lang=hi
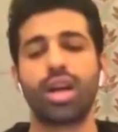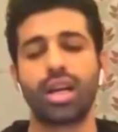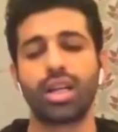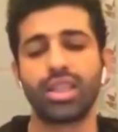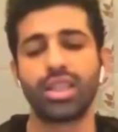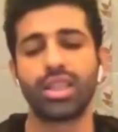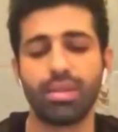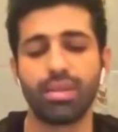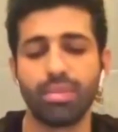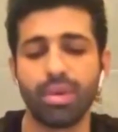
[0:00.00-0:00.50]
अगर
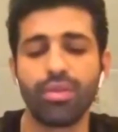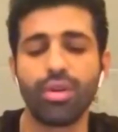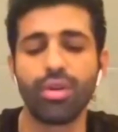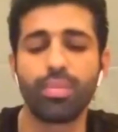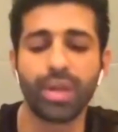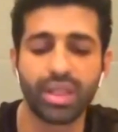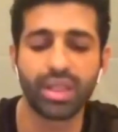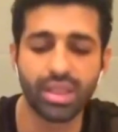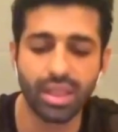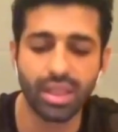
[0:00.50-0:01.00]
शायद मैं वो
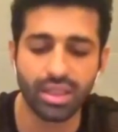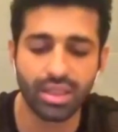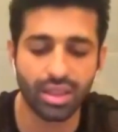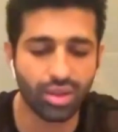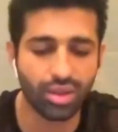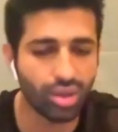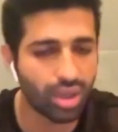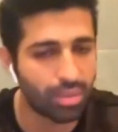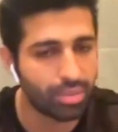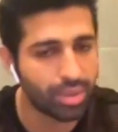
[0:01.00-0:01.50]
प्रेशर लेता
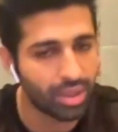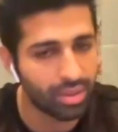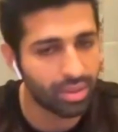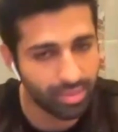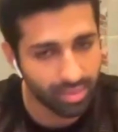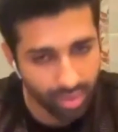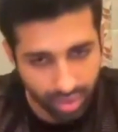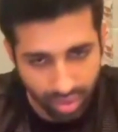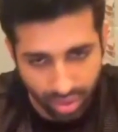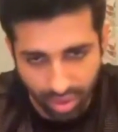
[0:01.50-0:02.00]
तो कभी
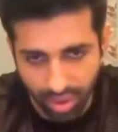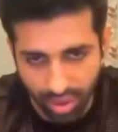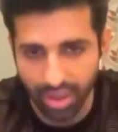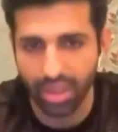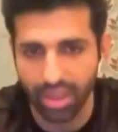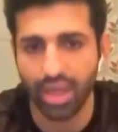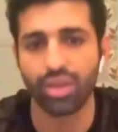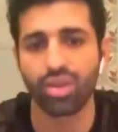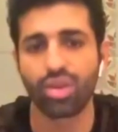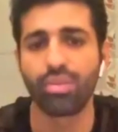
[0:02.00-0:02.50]
उस
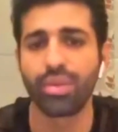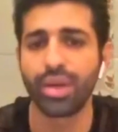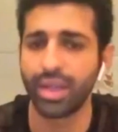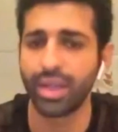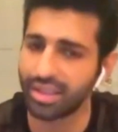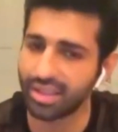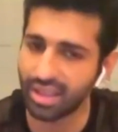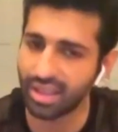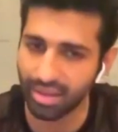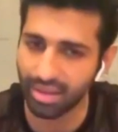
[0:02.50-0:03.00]
किरदार को मैं
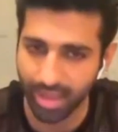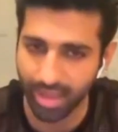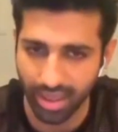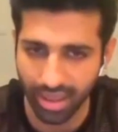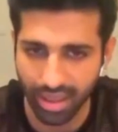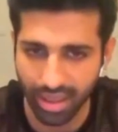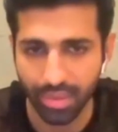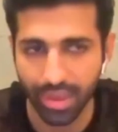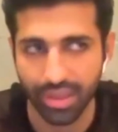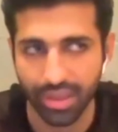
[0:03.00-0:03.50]
ठीक से निभा
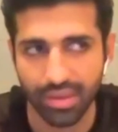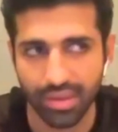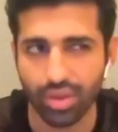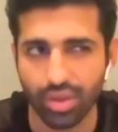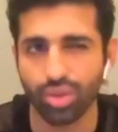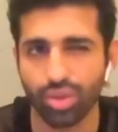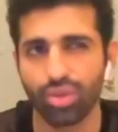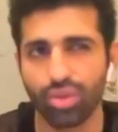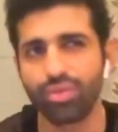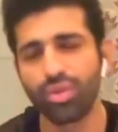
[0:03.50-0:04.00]
ना पाता
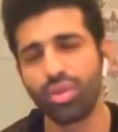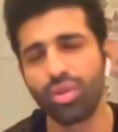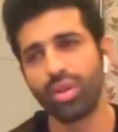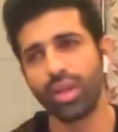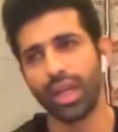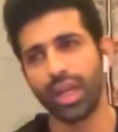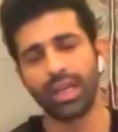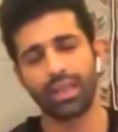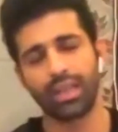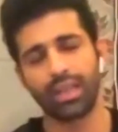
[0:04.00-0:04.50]
तो वो
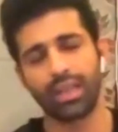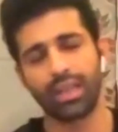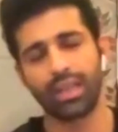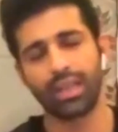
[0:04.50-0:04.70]
एक